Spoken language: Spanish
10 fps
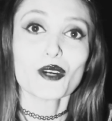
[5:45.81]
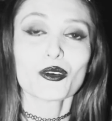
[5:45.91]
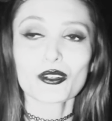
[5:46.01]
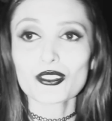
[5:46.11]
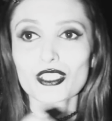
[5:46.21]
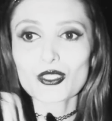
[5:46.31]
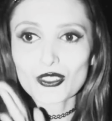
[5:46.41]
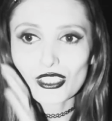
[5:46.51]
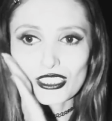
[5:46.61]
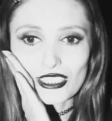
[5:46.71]
Bueno, no sé, yo
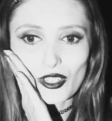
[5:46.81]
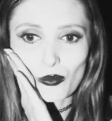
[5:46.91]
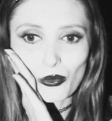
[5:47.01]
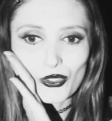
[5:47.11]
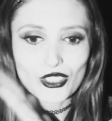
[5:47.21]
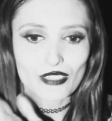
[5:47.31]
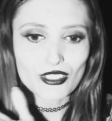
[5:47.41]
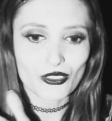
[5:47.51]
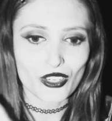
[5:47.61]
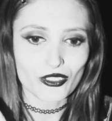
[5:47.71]
soy de las que no puedo estar
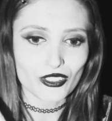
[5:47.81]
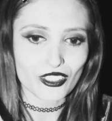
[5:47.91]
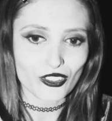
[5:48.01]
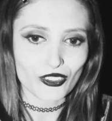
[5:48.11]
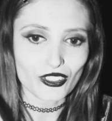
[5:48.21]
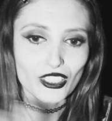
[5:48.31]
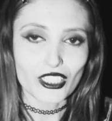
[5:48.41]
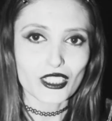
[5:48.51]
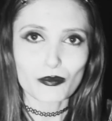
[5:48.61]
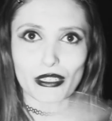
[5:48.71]
viendo algo de terror,
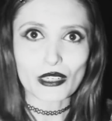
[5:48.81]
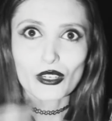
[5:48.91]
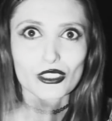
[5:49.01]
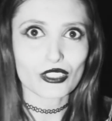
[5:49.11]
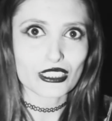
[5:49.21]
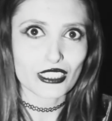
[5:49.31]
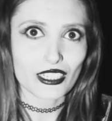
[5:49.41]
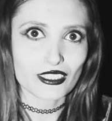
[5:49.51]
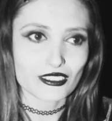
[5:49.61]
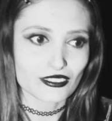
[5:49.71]
películas, lo que
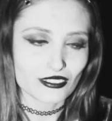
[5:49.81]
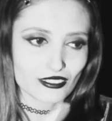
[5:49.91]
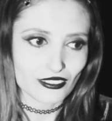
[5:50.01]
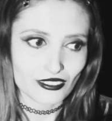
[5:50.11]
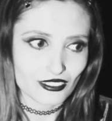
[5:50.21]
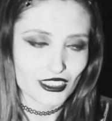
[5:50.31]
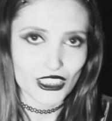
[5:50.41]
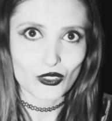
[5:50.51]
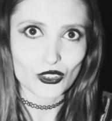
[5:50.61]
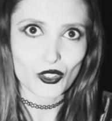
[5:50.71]
sea,
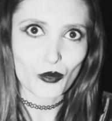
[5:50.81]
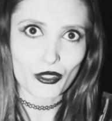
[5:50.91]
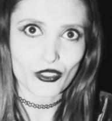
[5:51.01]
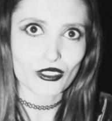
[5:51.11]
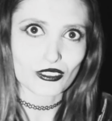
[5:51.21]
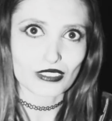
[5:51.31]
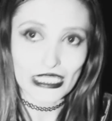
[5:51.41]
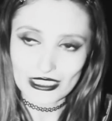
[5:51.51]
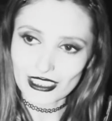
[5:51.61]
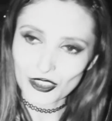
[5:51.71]
si no estoy comiendo algo.
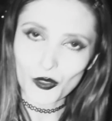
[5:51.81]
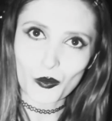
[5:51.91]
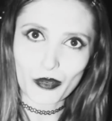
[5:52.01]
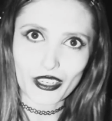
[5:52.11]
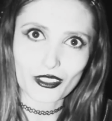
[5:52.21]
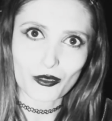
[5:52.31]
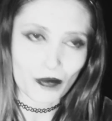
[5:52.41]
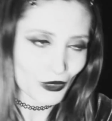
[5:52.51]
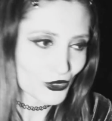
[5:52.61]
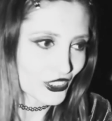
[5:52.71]
Necesito comer algo,
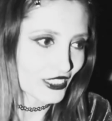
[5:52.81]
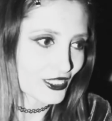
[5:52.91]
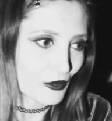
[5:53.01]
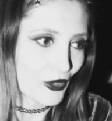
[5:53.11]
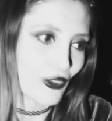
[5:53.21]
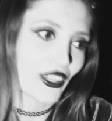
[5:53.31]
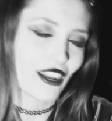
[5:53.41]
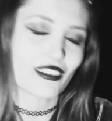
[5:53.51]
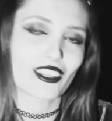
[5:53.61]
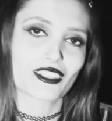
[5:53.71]
me gusta, es lo mejor de
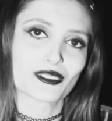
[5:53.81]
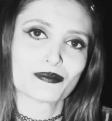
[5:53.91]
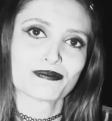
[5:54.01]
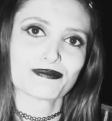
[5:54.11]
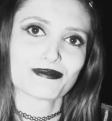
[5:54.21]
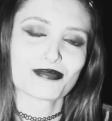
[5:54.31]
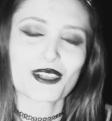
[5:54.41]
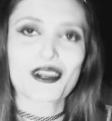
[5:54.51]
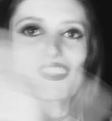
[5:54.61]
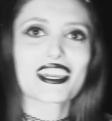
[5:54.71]
la vida.
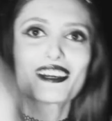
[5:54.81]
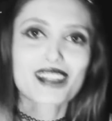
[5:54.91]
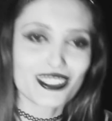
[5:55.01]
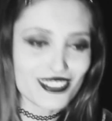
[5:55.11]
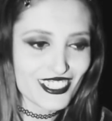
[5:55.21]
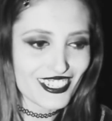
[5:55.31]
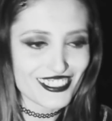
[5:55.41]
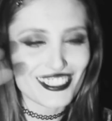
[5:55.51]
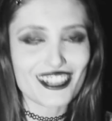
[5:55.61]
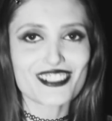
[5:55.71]
Pero bueno, ya, datos
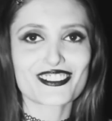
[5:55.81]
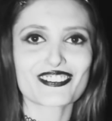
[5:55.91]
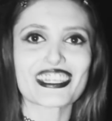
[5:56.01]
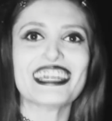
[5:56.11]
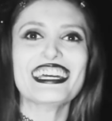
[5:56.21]
innecesarios sobre mí.